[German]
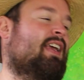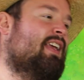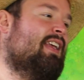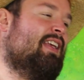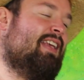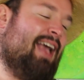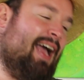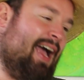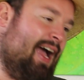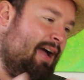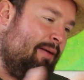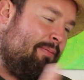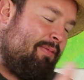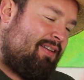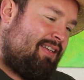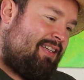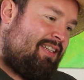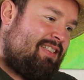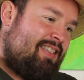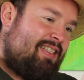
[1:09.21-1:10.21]
Ich habe
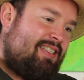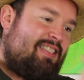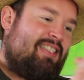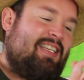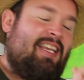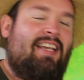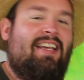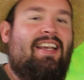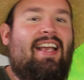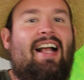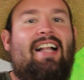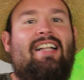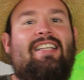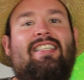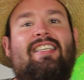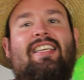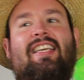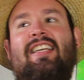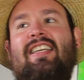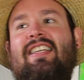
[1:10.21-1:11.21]
dieses Ding
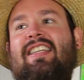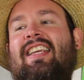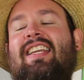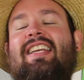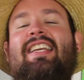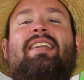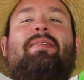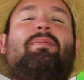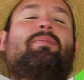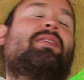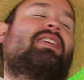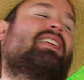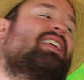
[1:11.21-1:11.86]
als Kind geliebt.